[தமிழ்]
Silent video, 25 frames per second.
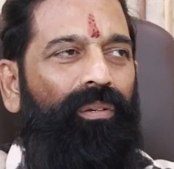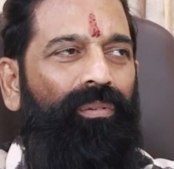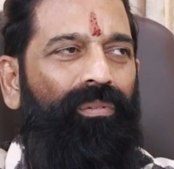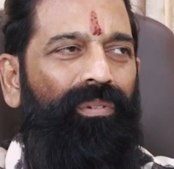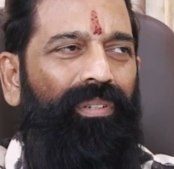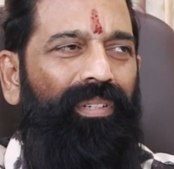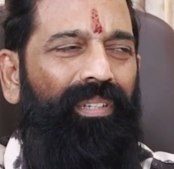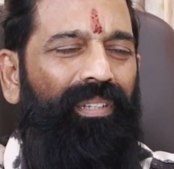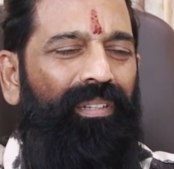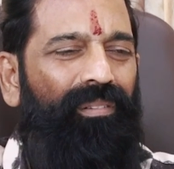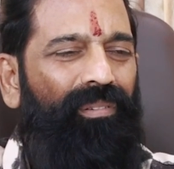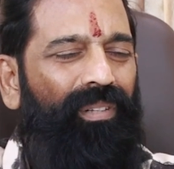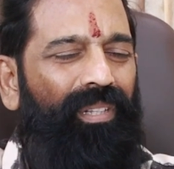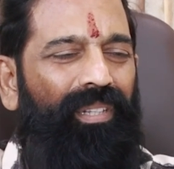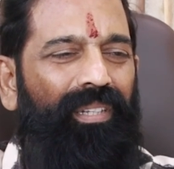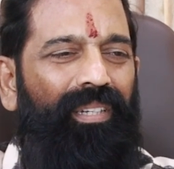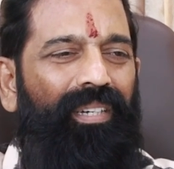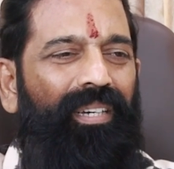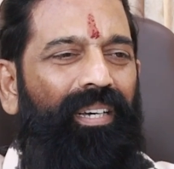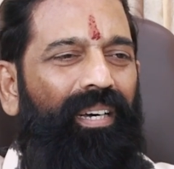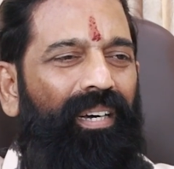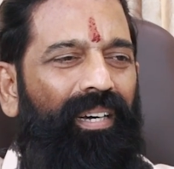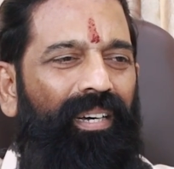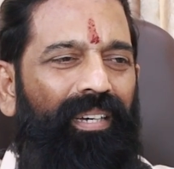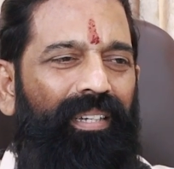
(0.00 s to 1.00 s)
இருக்கும் இது வந்து
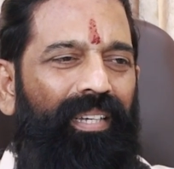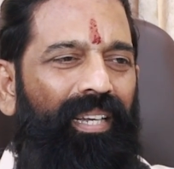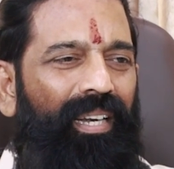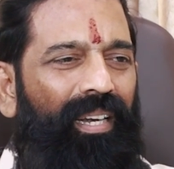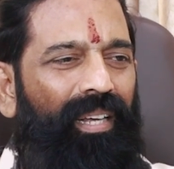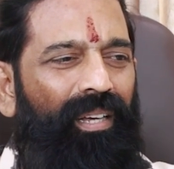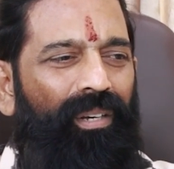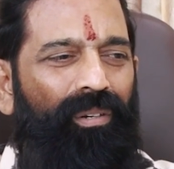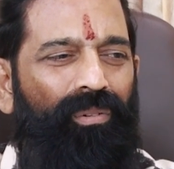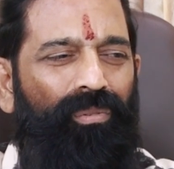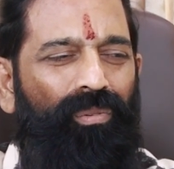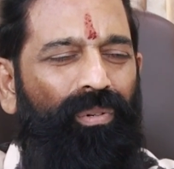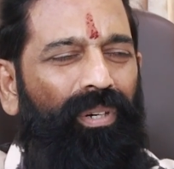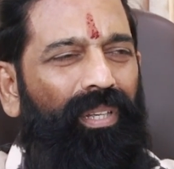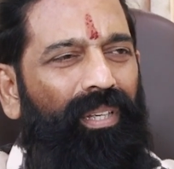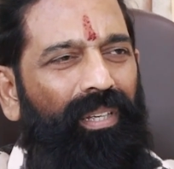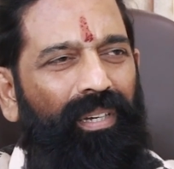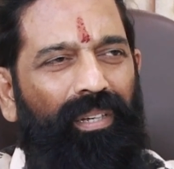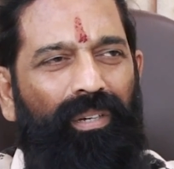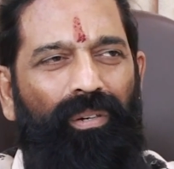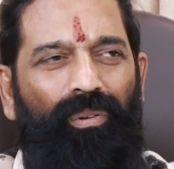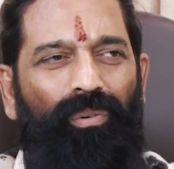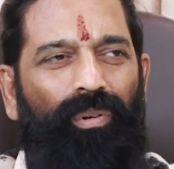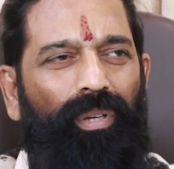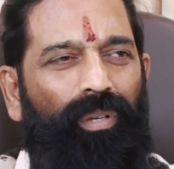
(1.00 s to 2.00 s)
க எல்லாரும் கூட
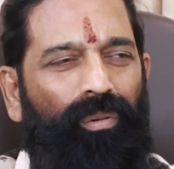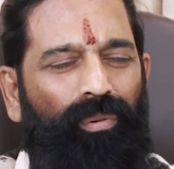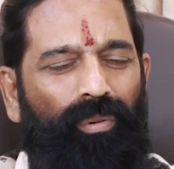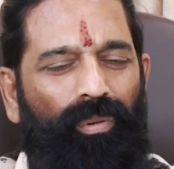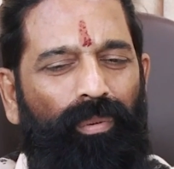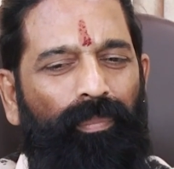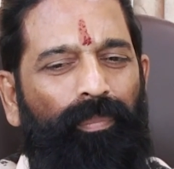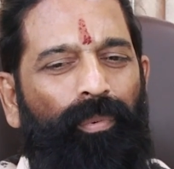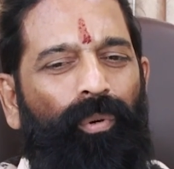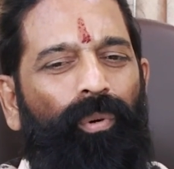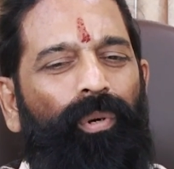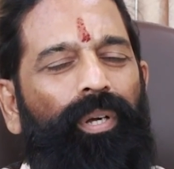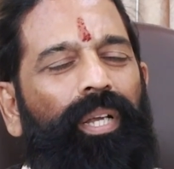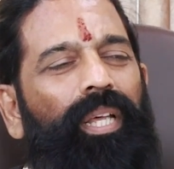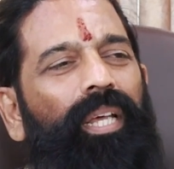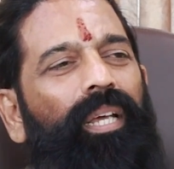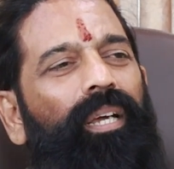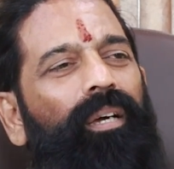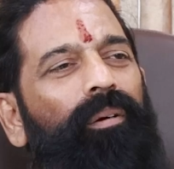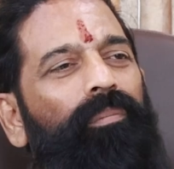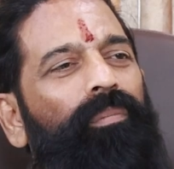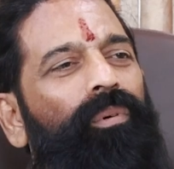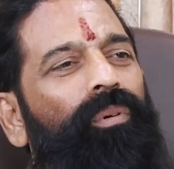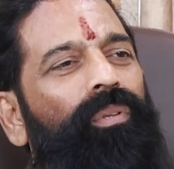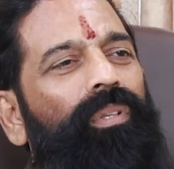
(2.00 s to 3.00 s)
இருக்கக்கூடிய ஒரு போட்டிங்கும்